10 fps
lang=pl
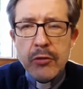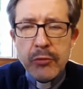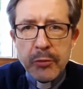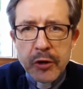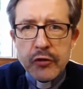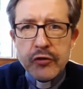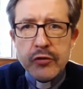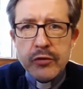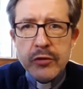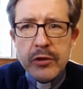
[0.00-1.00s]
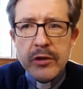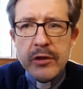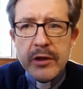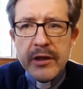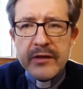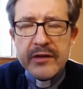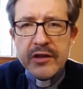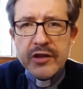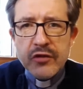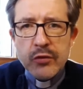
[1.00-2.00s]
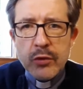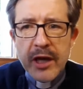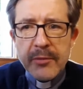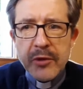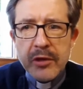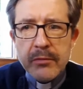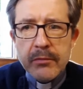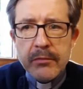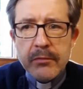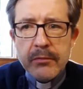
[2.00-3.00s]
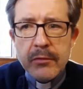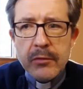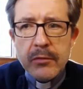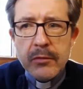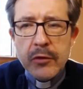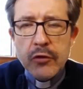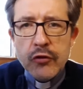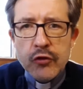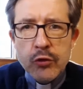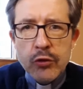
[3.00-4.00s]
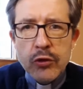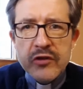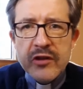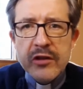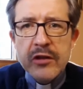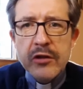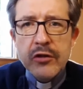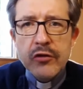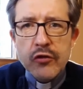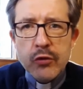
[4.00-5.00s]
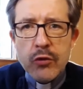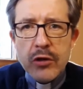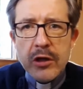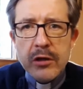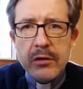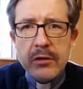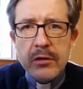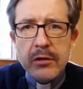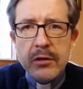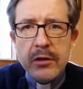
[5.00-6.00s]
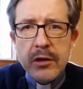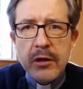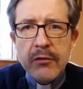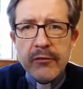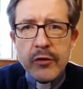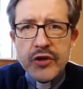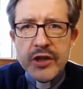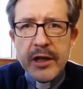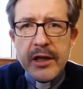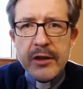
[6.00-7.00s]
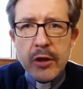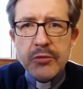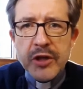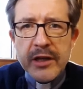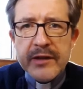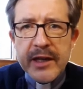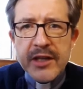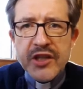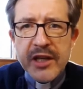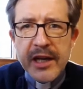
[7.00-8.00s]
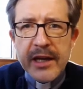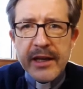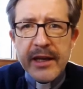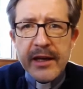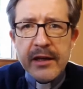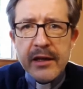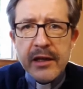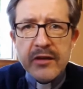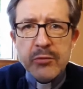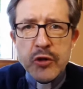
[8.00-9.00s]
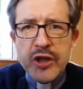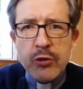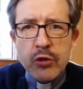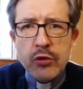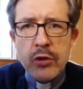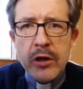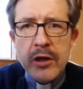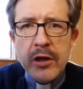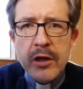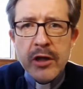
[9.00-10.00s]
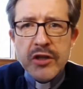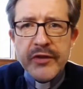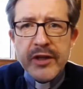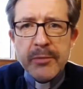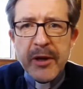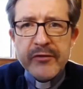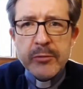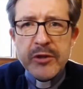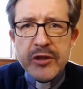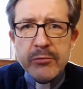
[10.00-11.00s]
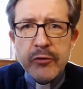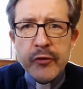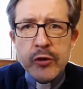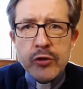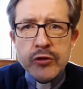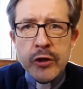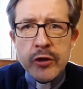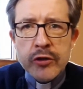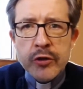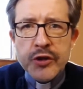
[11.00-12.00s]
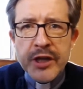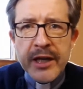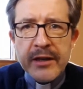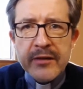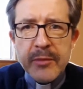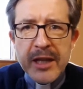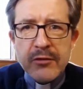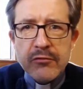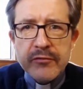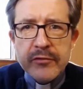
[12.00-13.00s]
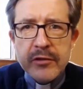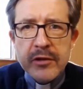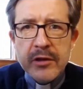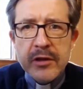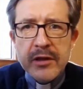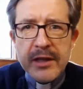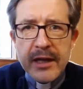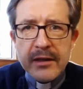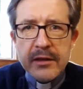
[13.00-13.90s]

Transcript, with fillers: Po prostu jesteście sługami. Słudzy, sług. W kościele dobrze jest jakaś hierarchia, jest podział ról. Święty Paweł będzie mówił o różnorodności charyzmatów. Tak.